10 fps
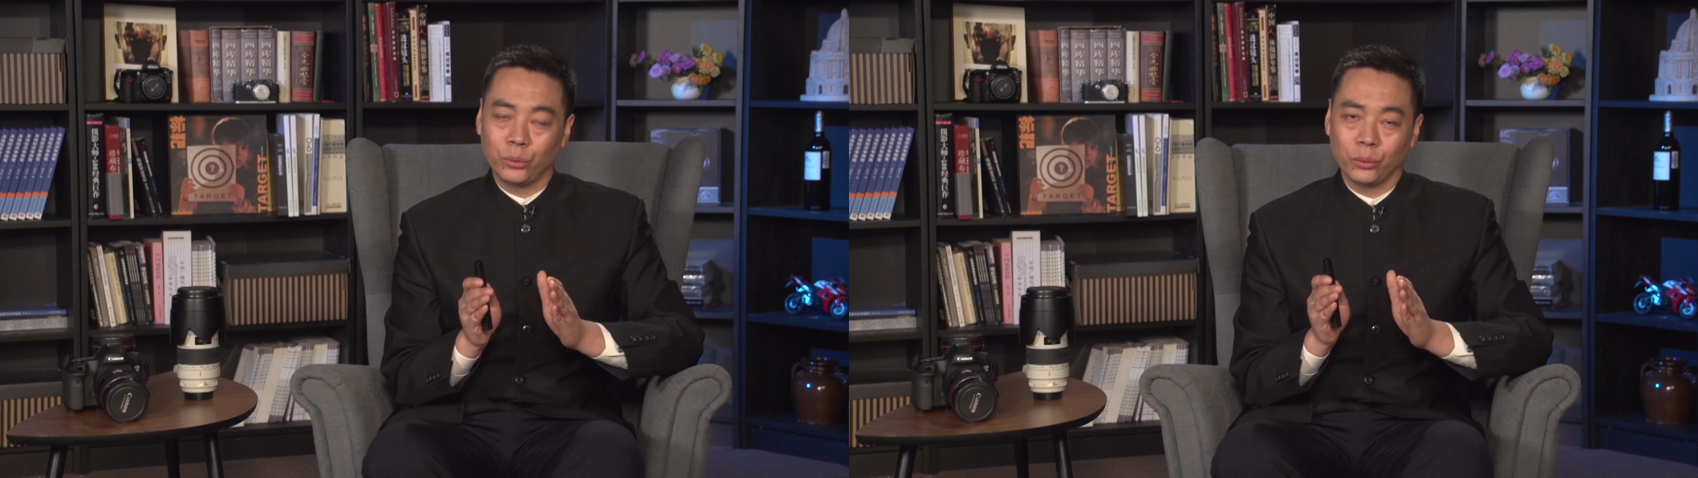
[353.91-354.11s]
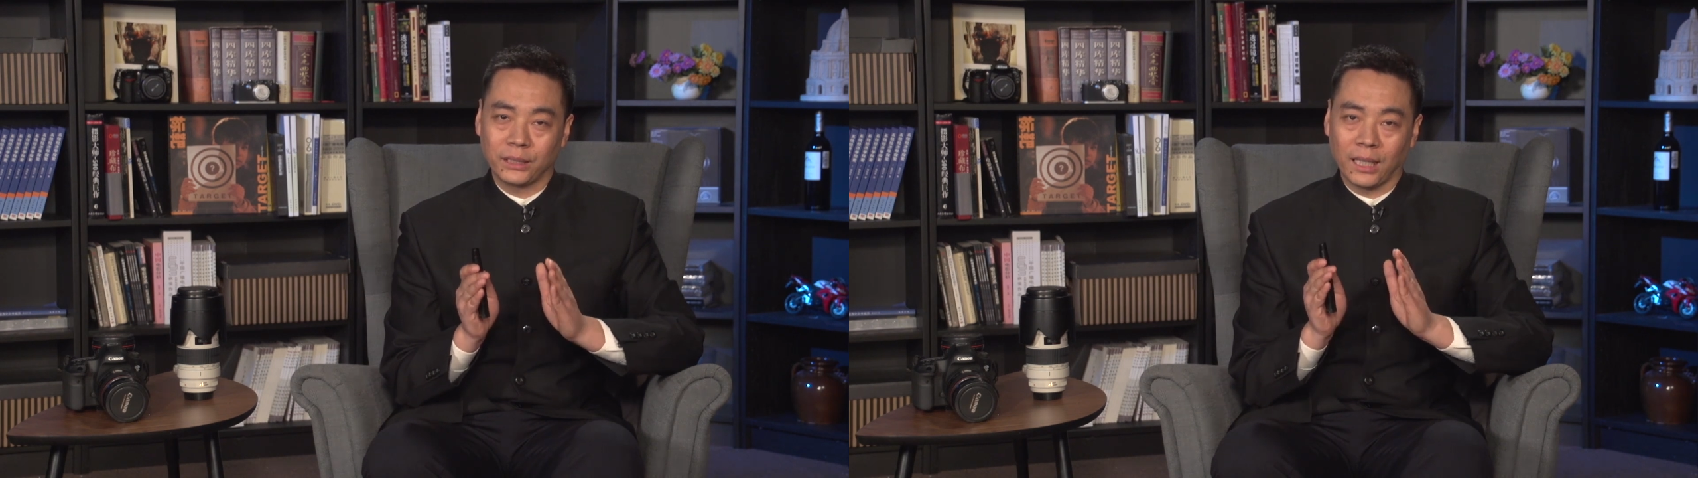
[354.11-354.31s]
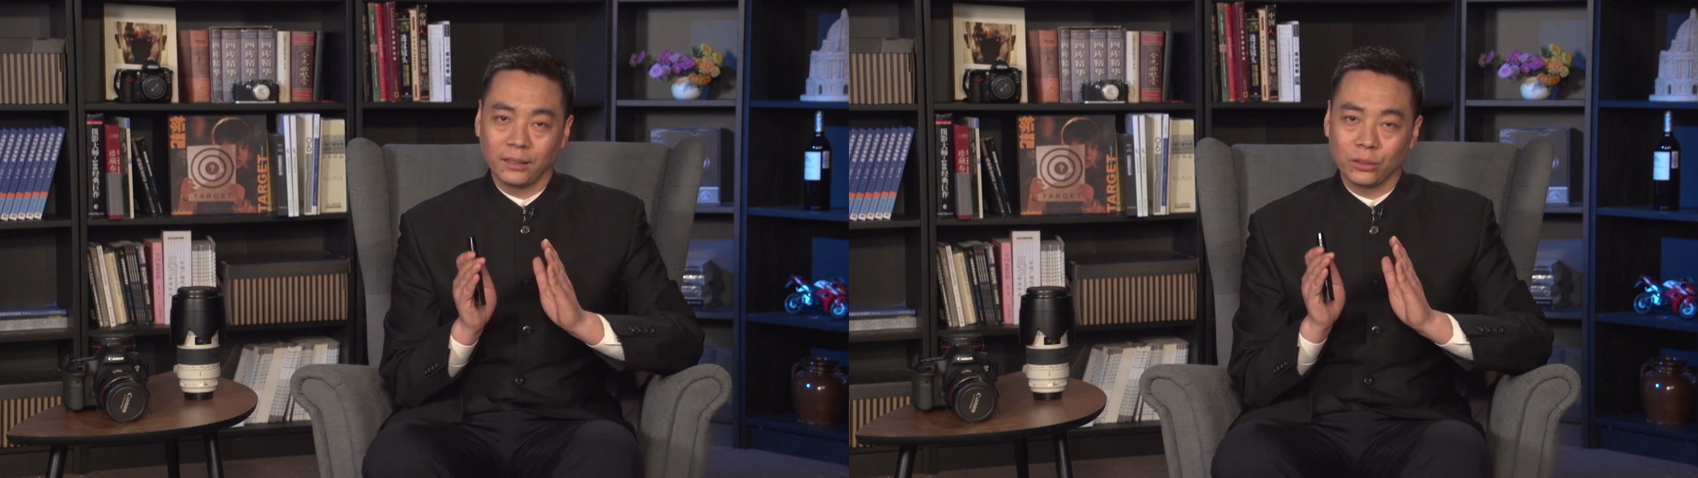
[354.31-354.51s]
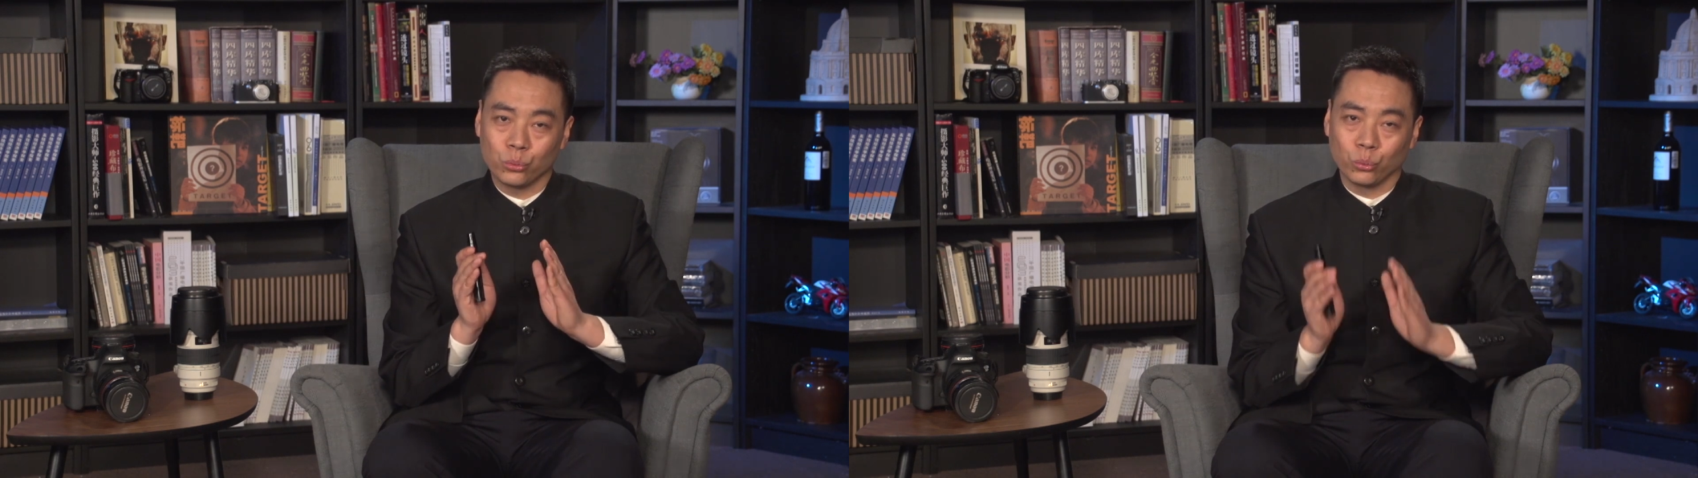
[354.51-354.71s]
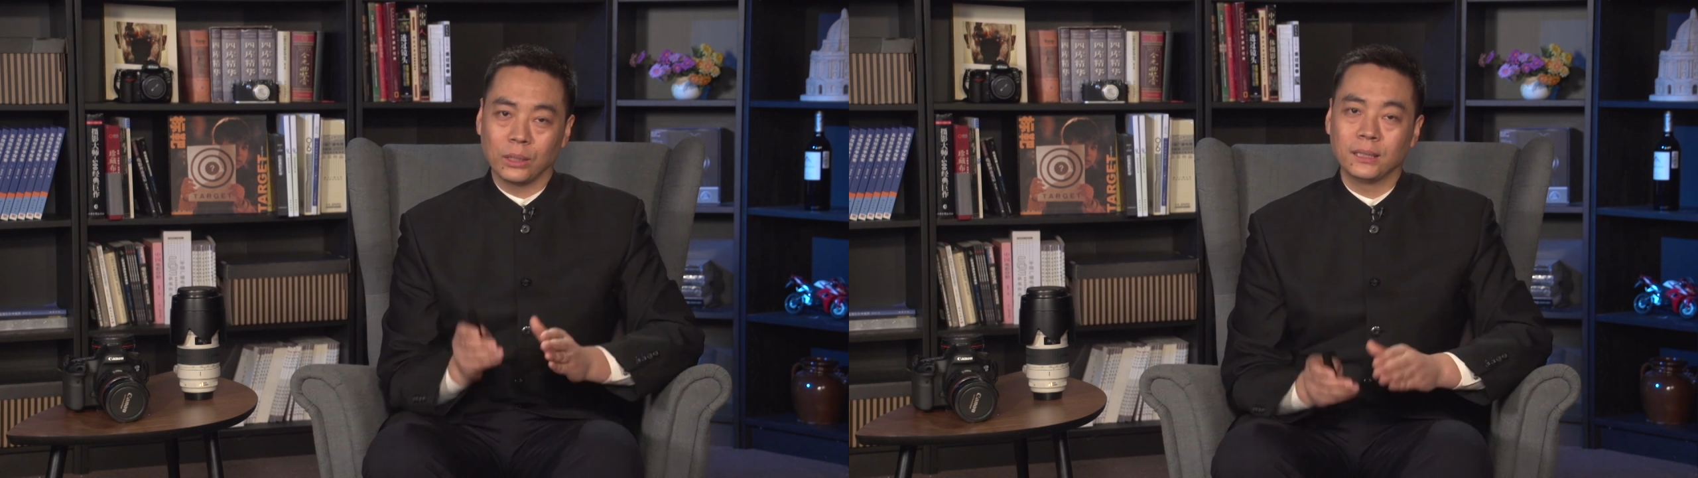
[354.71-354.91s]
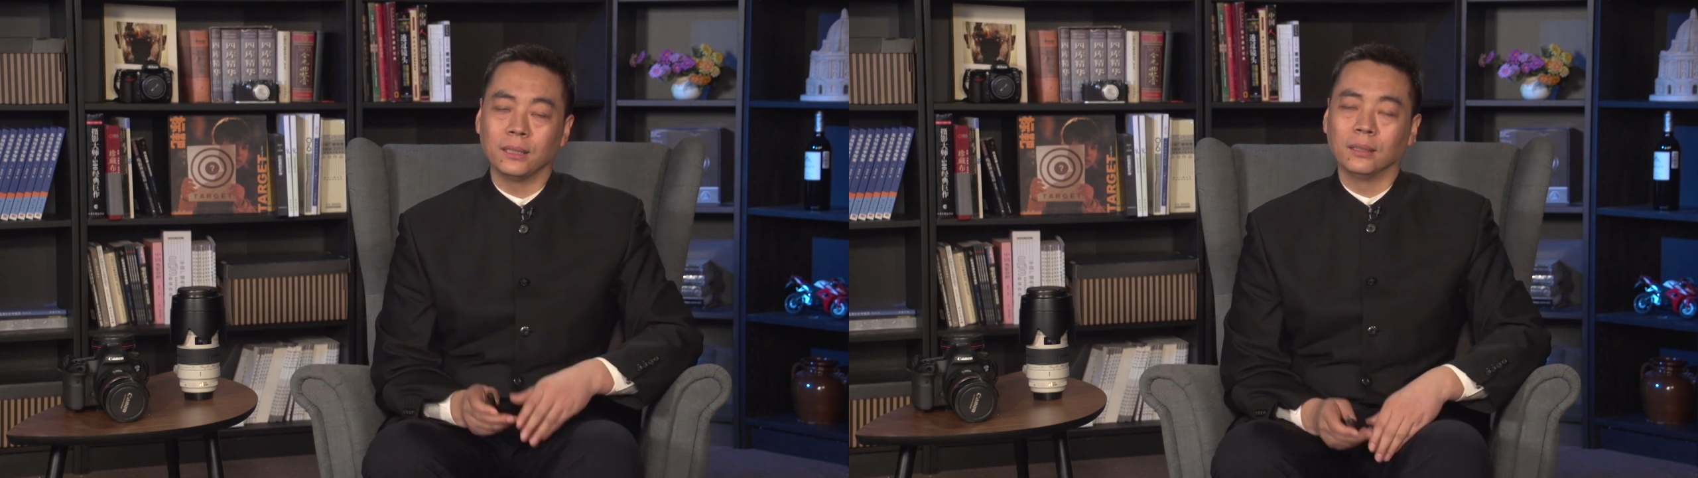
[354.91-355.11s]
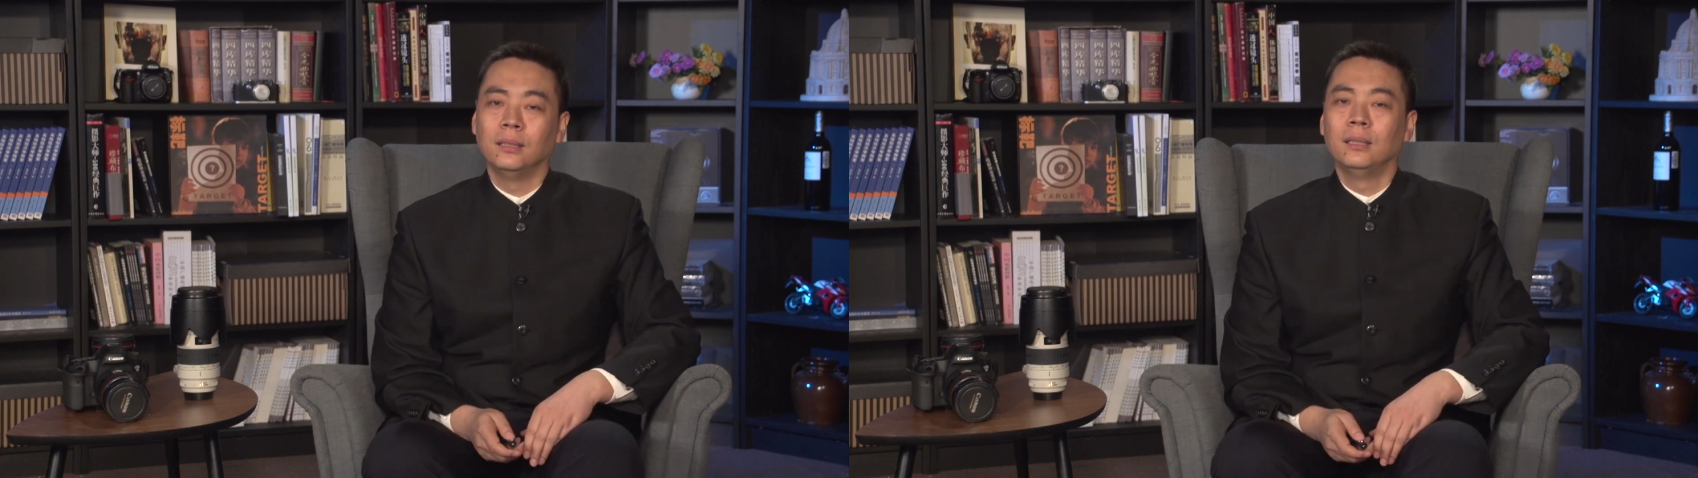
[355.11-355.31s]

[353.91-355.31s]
有强烈的主观性，